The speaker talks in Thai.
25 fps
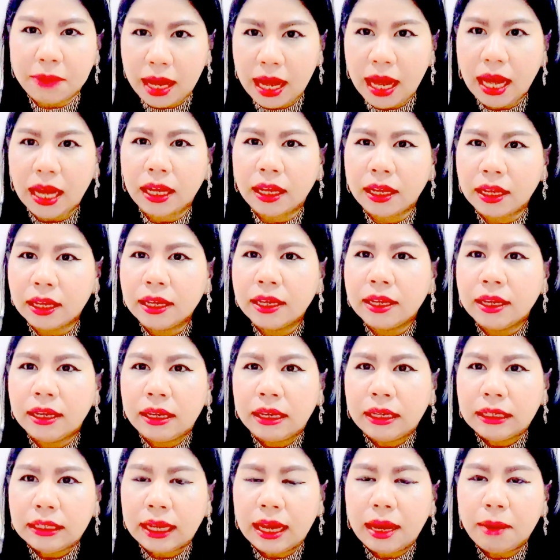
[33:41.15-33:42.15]
มาก
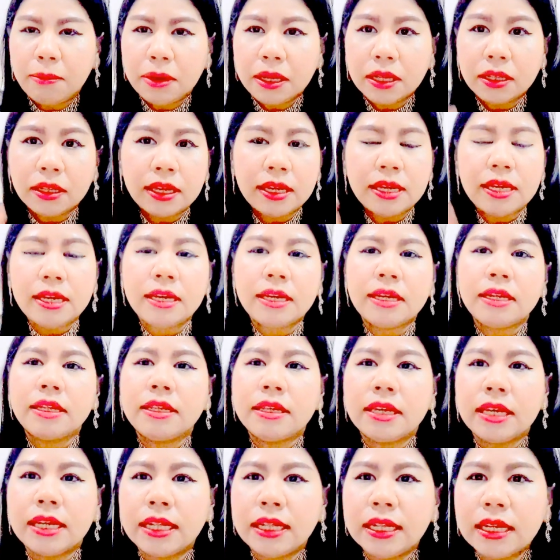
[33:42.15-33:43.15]
นะคะ บางที
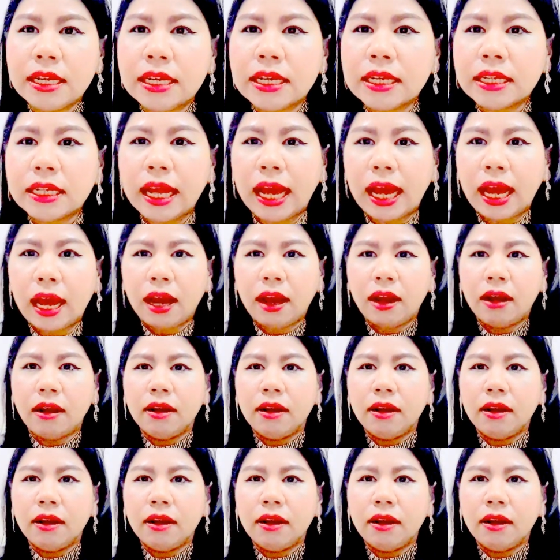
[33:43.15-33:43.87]
ชิ้นหนึ่งเนี่ย